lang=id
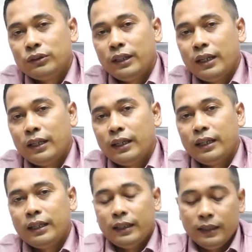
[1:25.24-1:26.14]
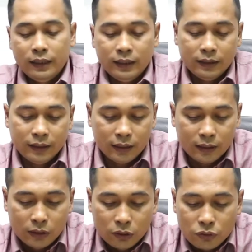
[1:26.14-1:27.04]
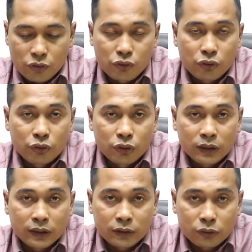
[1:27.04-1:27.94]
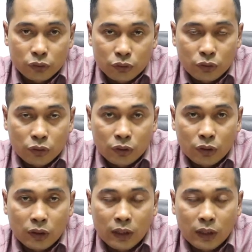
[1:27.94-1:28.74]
Nah, ya, judul itu